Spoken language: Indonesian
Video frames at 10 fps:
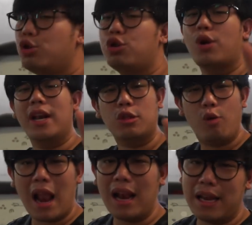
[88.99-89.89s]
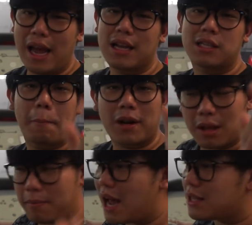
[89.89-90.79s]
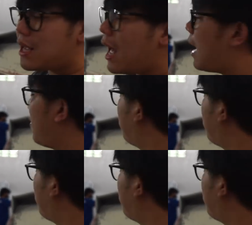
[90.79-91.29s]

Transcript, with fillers: untuk ritualnya seperti biasa,